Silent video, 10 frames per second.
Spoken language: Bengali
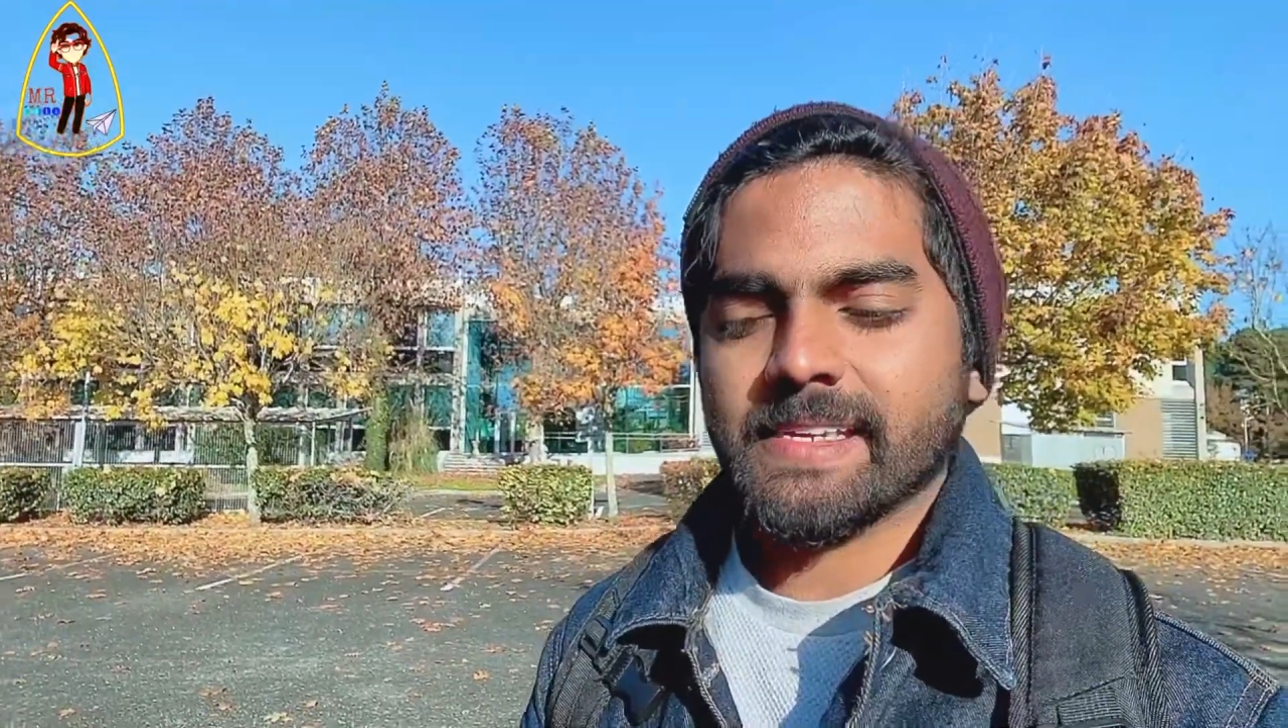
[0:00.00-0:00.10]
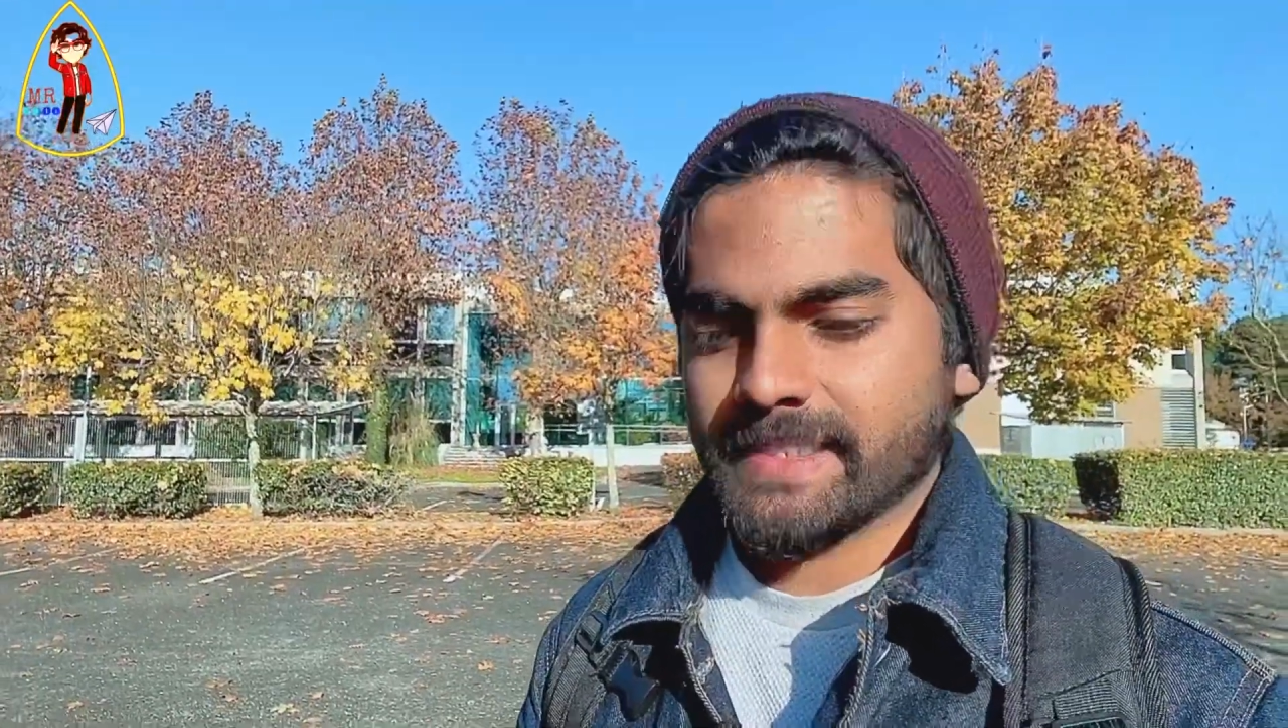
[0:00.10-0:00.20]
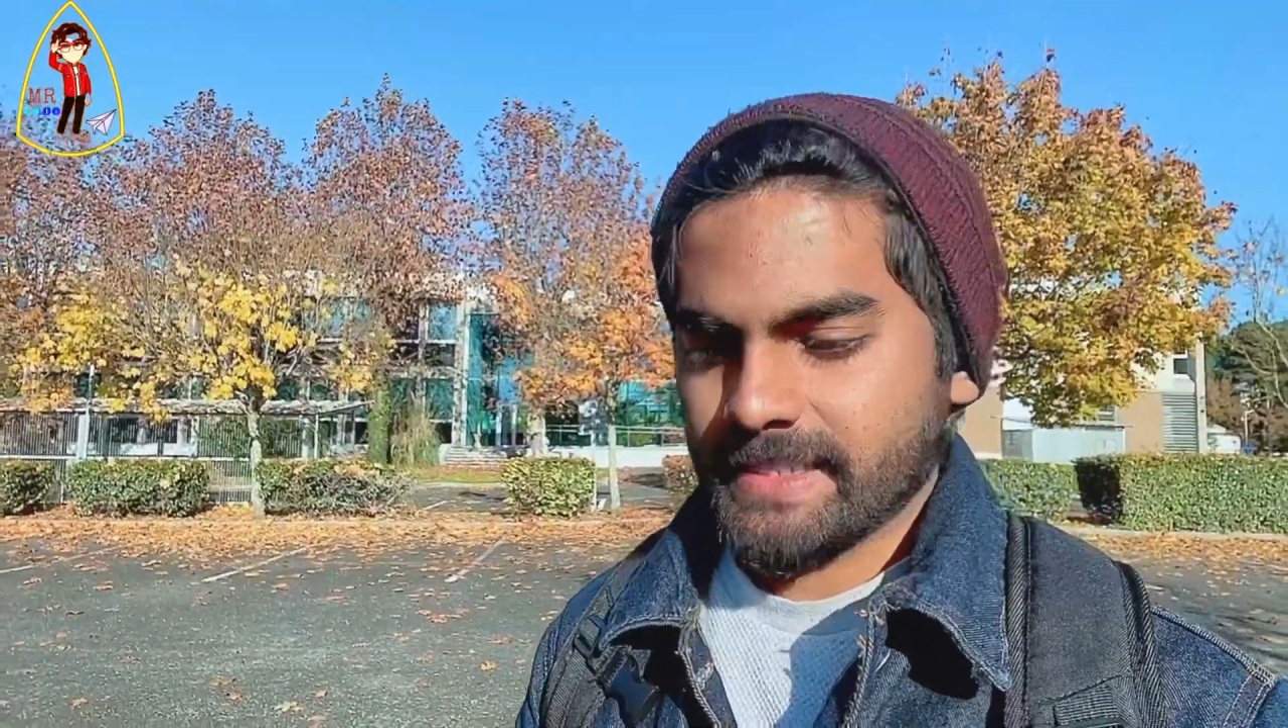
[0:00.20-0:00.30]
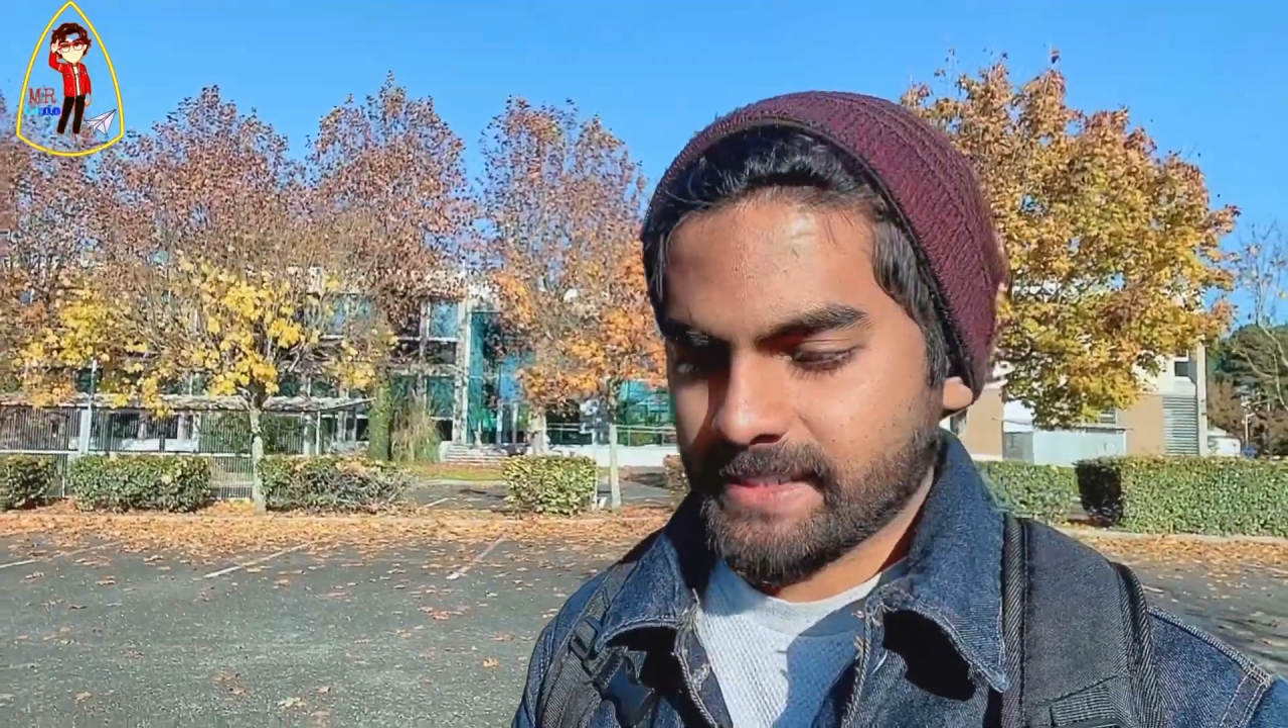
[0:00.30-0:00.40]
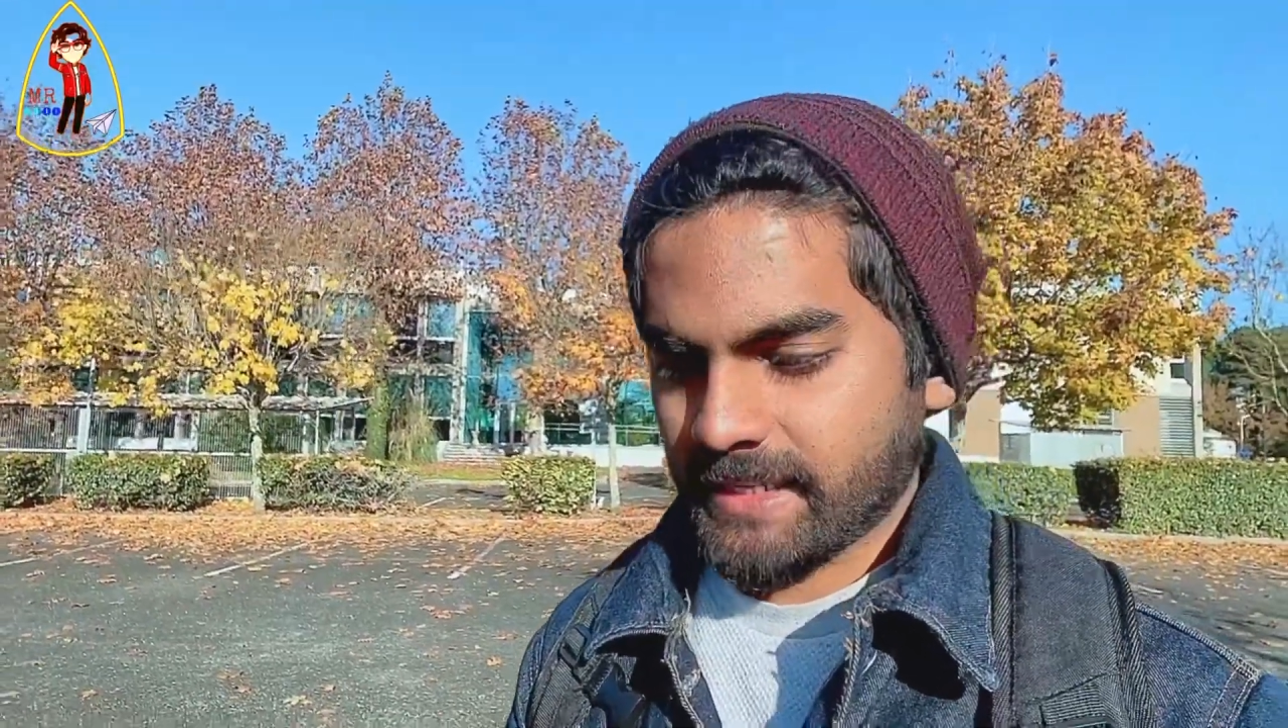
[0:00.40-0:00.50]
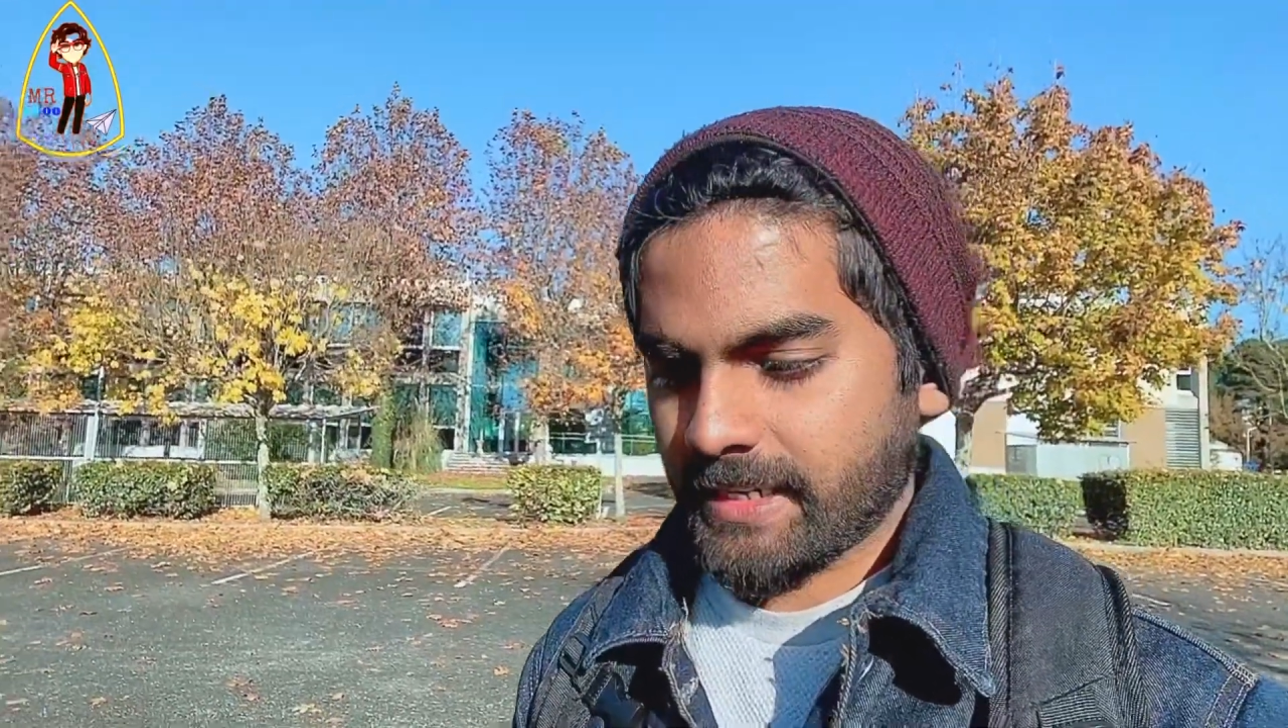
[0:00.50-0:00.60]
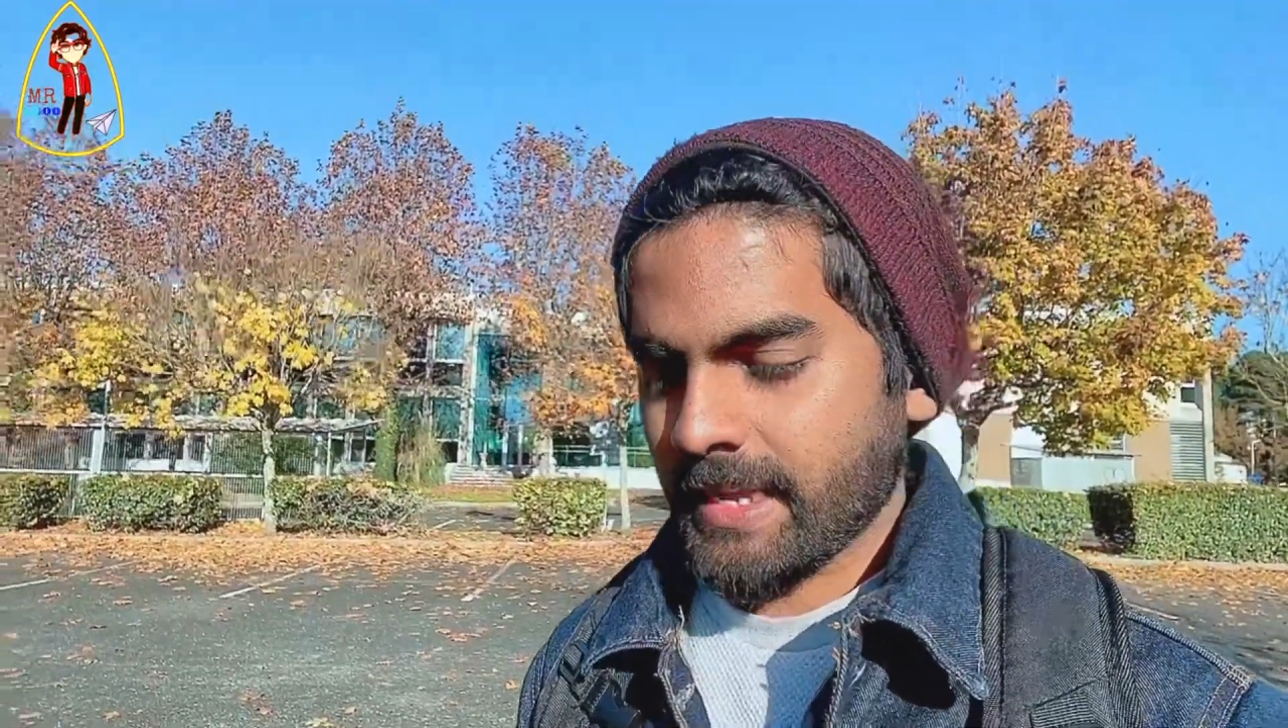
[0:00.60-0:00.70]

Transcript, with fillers: ইন্টেনশন